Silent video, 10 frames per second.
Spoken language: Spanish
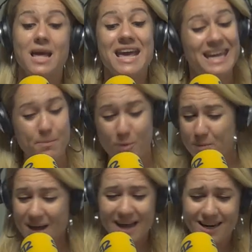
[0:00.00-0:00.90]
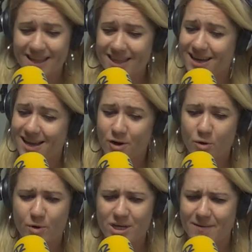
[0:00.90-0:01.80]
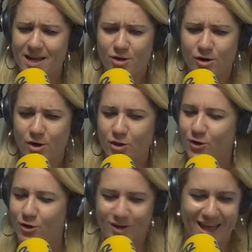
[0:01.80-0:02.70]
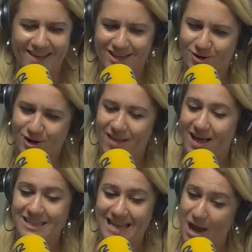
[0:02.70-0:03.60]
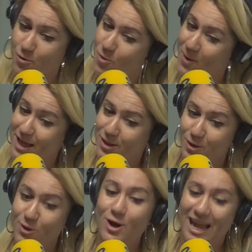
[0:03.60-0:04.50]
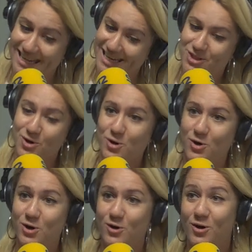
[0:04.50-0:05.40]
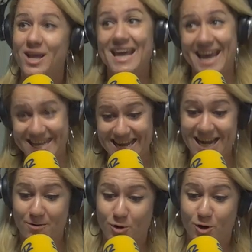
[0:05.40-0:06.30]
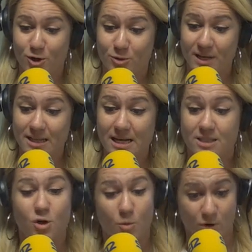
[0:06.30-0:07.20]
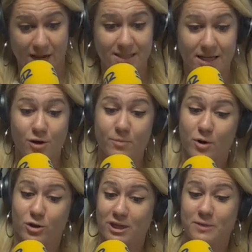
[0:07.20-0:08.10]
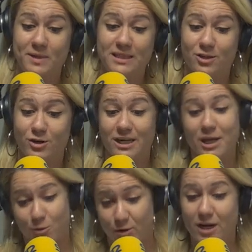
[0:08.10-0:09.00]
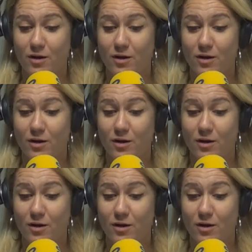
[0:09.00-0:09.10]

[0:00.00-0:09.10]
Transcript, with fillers: Que Paul McCartney dice que el grupo lleva años roto. Nada, chorradas. La culpa de todo la tiene Choco Ono. Ella acabó con los Beatles, como Nancy con los Sex Pistols y Courtney Love